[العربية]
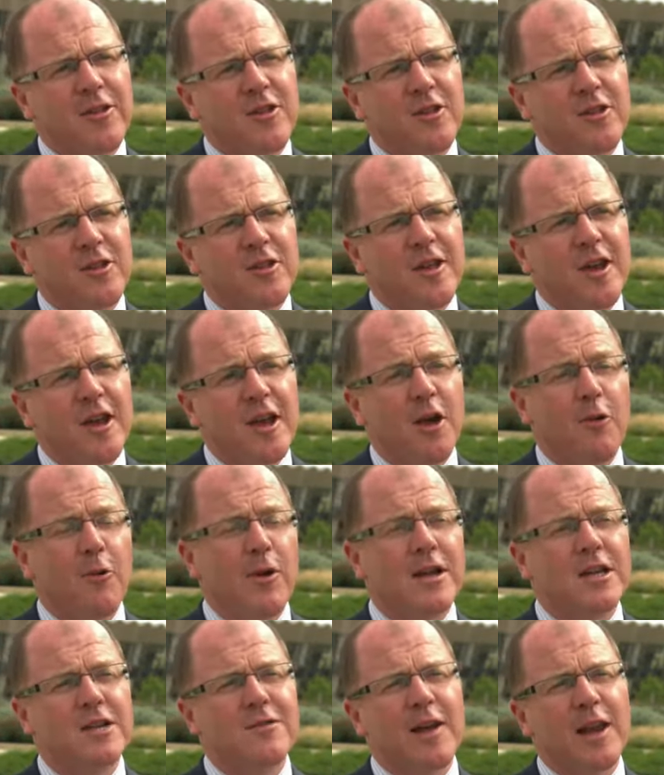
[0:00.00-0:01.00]
للطب
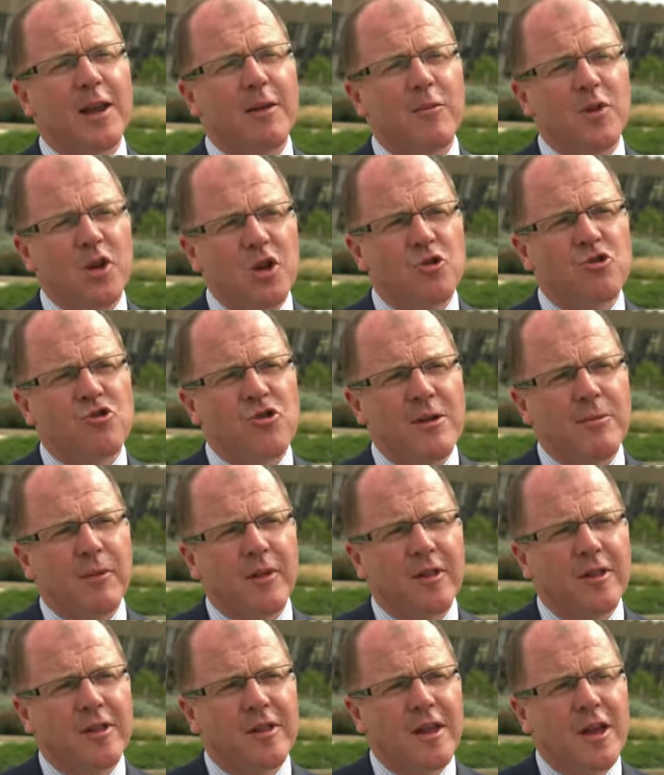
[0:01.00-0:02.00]
الوقائي ولعلاجات
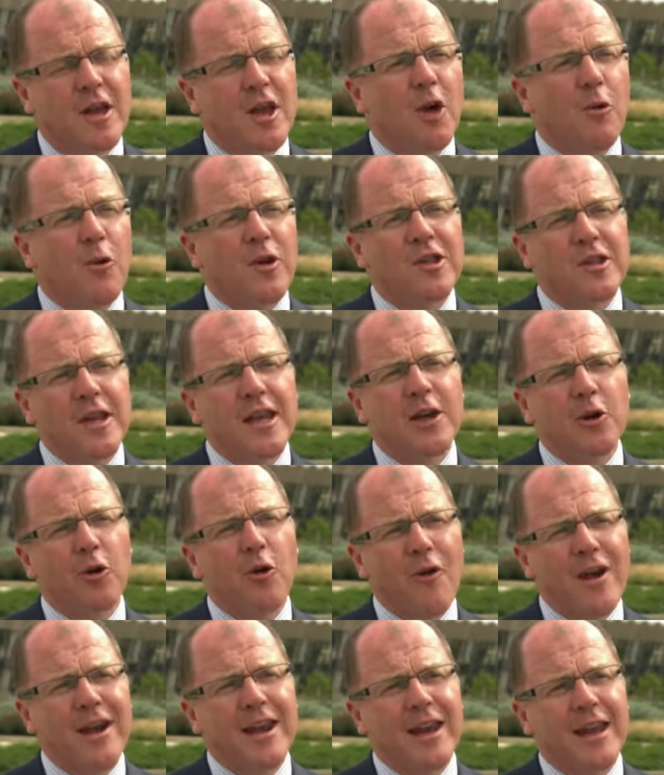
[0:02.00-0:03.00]
جديدة رأينا هذا في
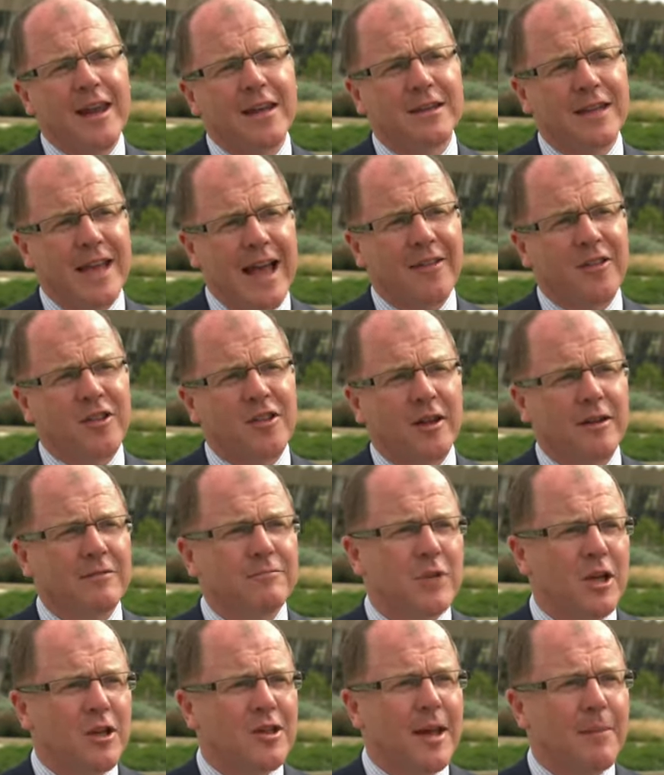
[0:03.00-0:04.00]
السرطان فأحد
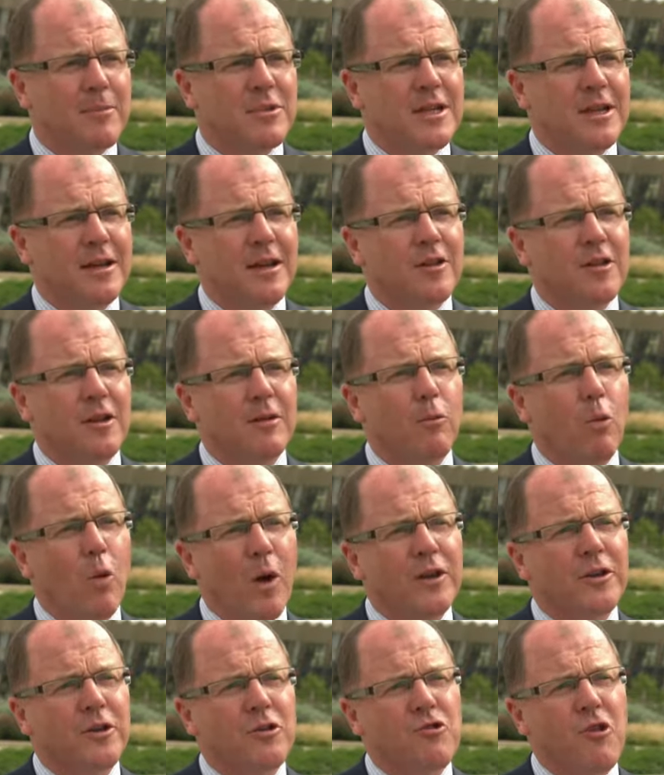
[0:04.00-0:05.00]
الأدوية الواعدة
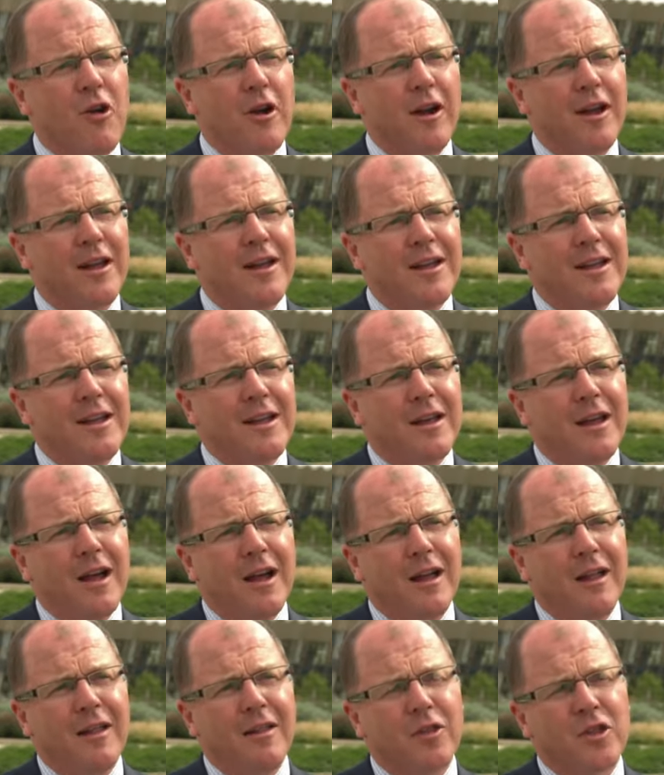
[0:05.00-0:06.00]
رفع معدل
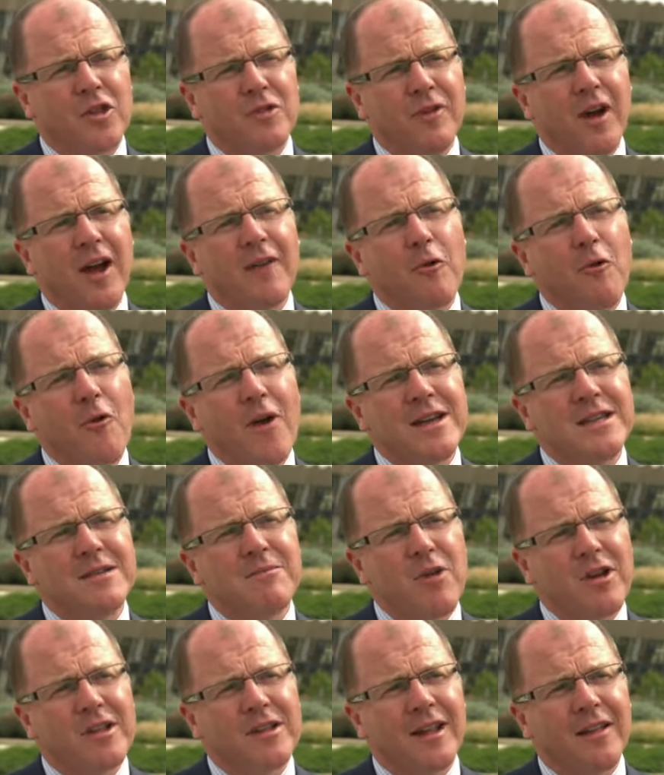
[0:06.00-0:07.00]
شفاء سرطان الثدي من
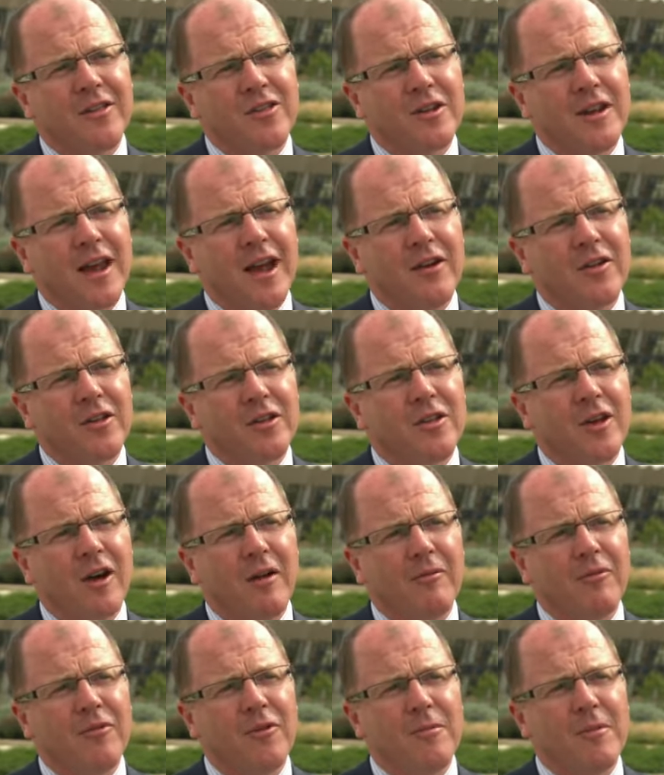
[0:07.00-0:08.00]
40% إلى
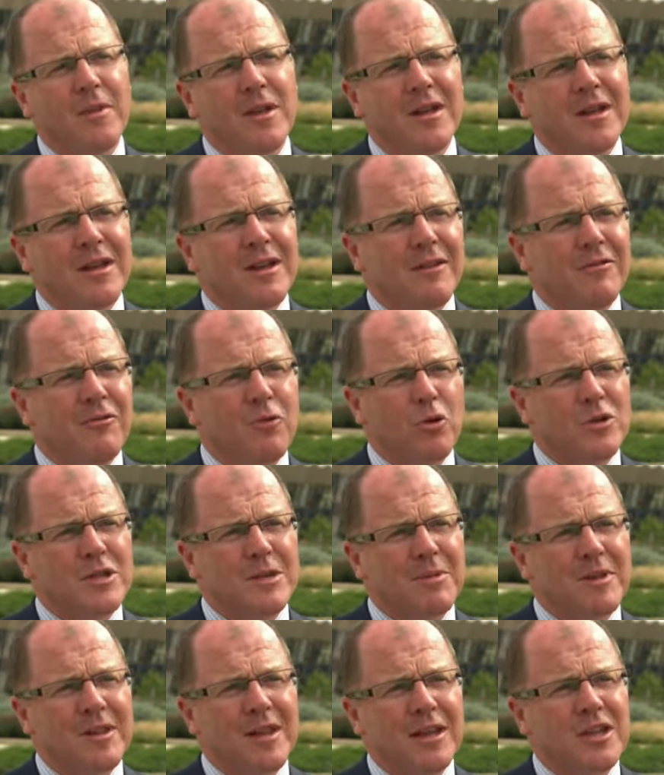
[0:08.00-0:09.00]
أكثر من
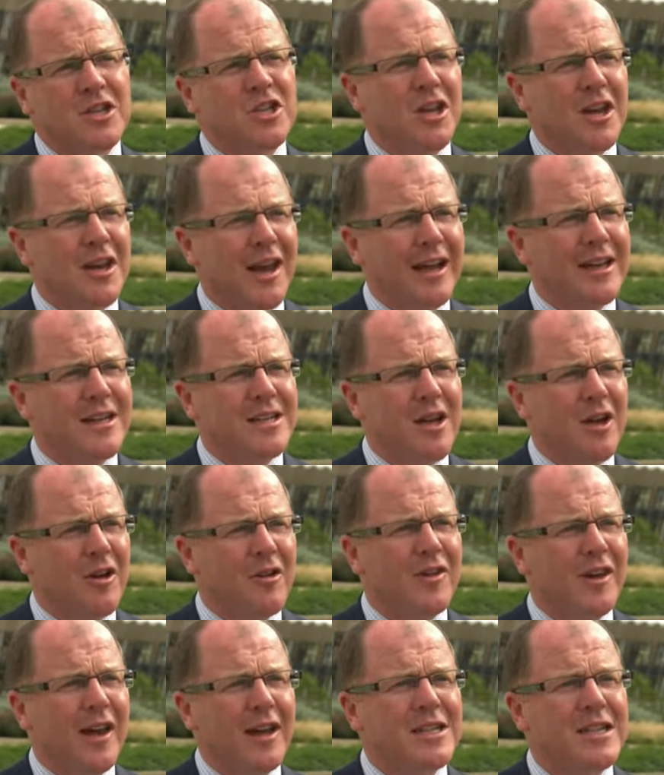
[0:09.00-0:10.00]
95%
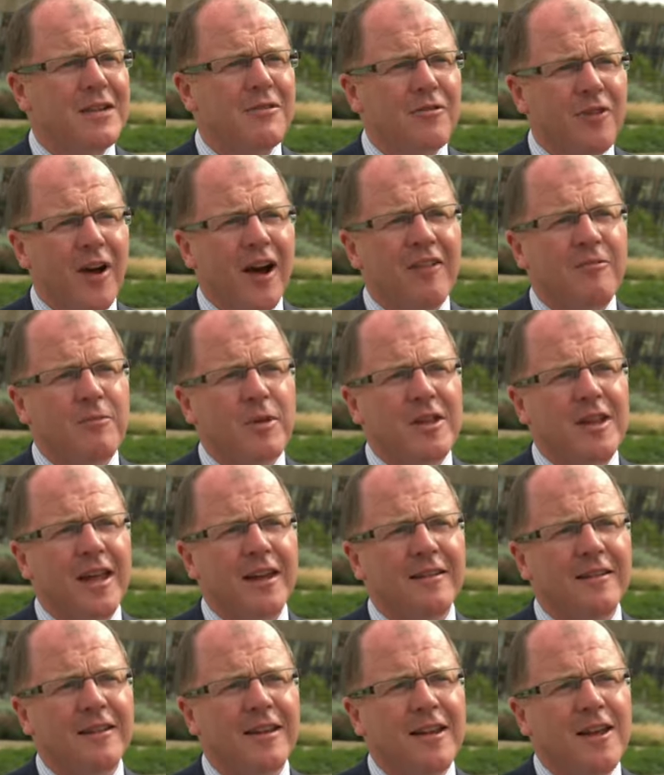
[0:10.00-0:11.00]
هذه الثورة ستغير
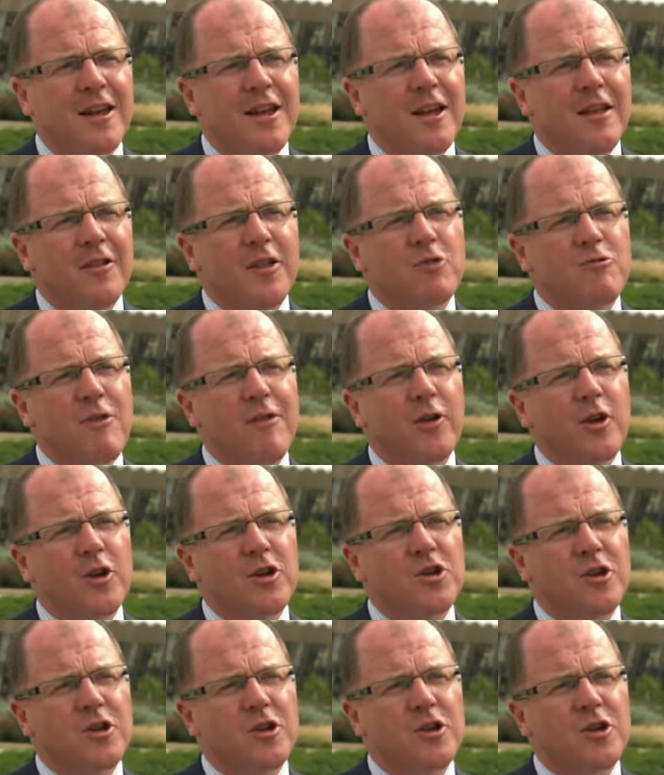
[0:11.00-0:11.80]
الطب برمته